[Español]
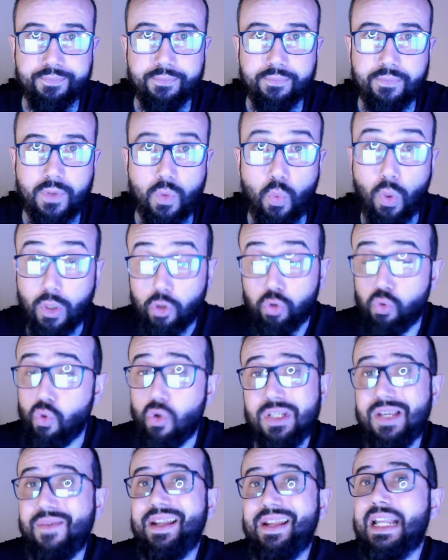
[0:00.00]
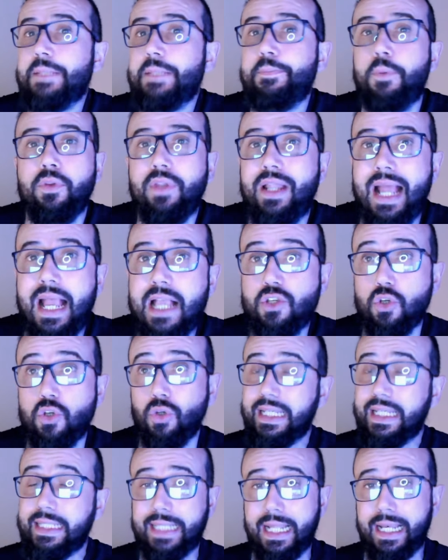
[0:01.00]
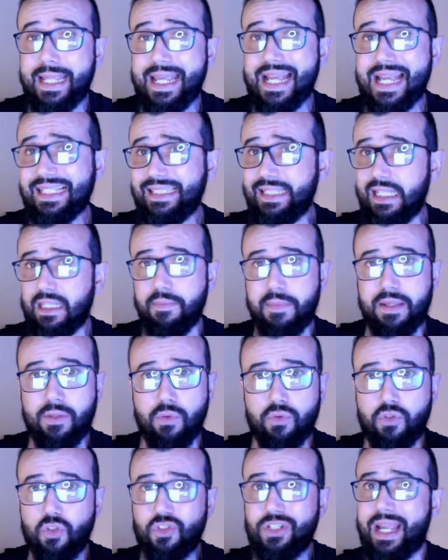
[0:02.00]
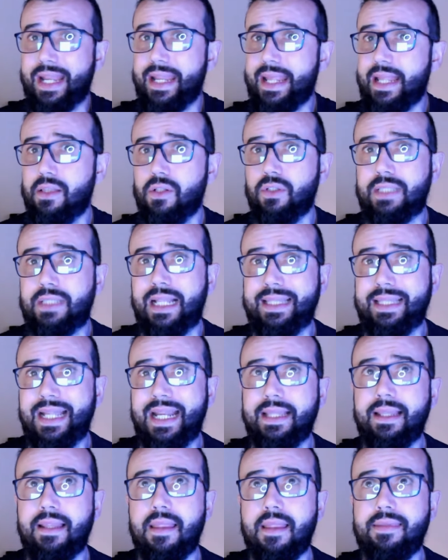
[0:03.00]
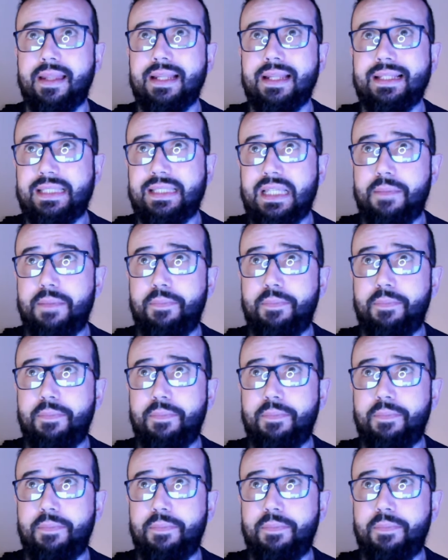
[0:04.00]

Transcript: Cuando tú no sabes responder a eso y te lías 10 minutos queriendo tratar de decir sí,